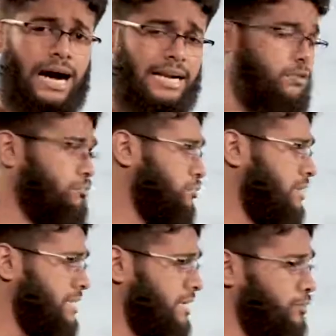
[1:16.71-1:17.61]
আঠারোশো
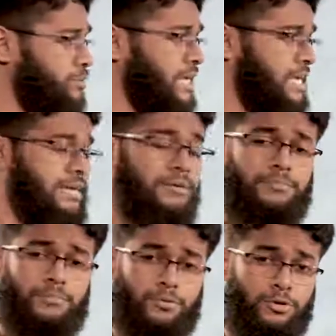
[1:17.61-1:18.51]
সাতান্ন সালে
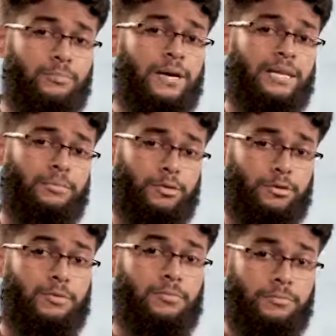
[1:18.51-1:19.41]
প্রথমবারের
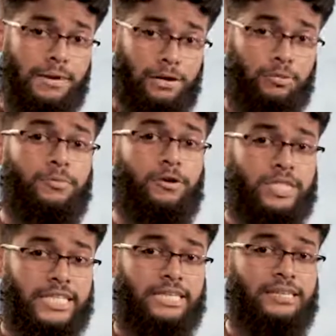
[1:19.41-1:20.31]
মতো
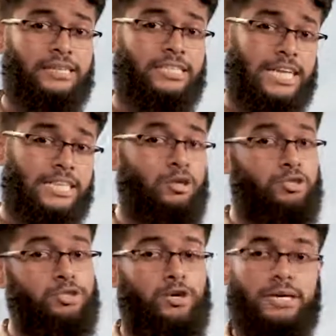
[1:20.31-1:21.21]
ভারতবর্ষে
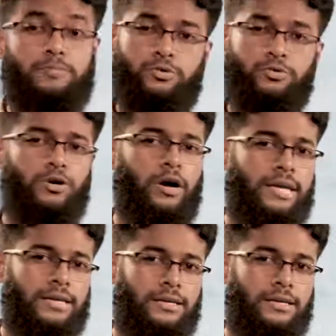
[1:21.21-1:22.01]
স্বাধীনতা সংগ্রাম শুরু হয়